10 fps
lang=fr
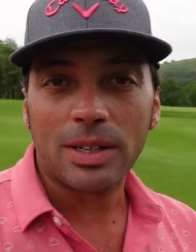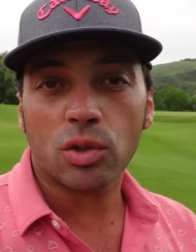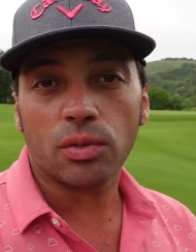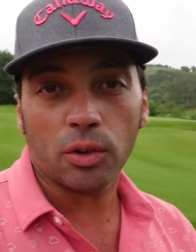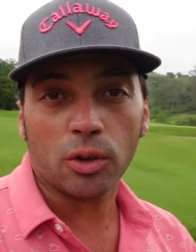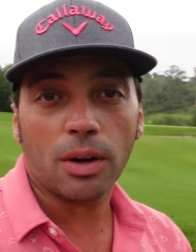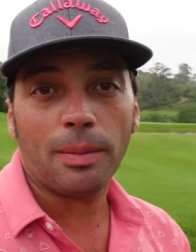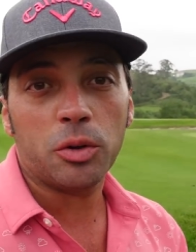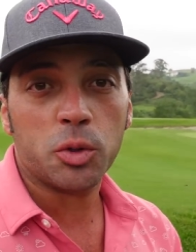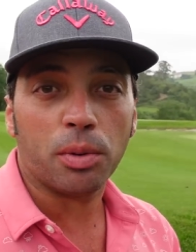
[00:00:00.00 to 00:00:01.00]
passe devant le
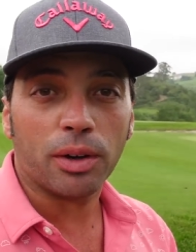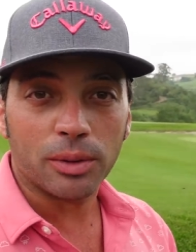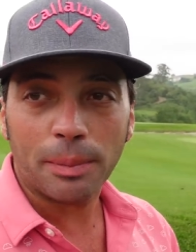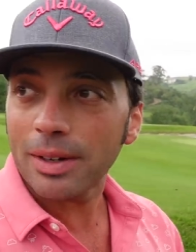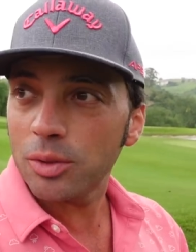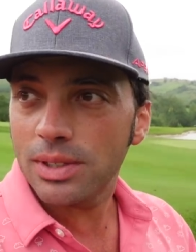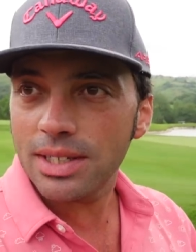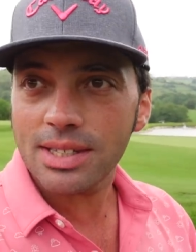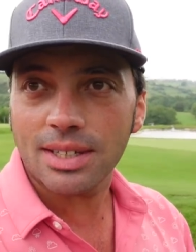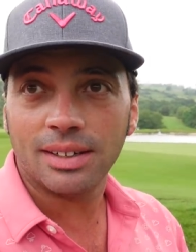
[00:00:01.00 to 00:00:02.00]
clubhouse pour aller au départ du
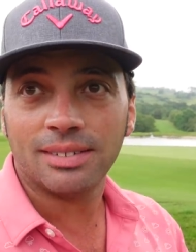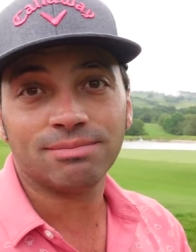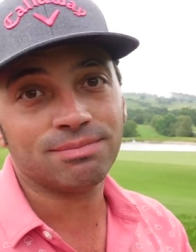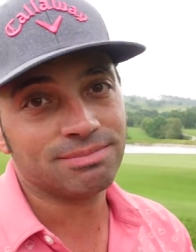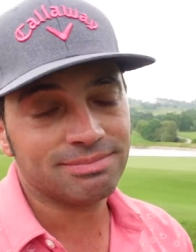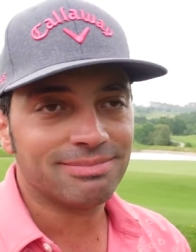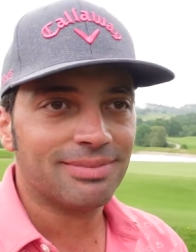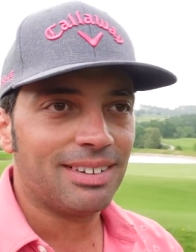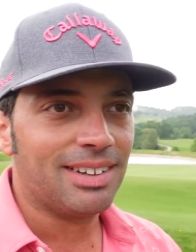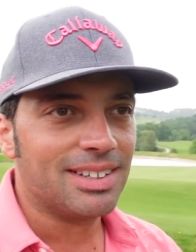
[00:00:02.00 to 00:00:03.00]
10.
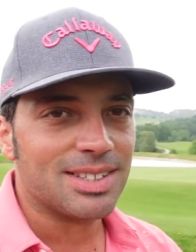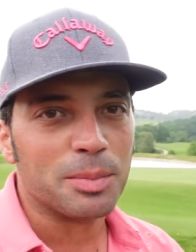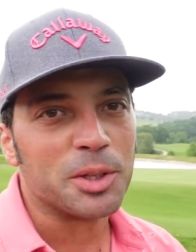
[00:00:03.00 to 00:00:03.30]
C'est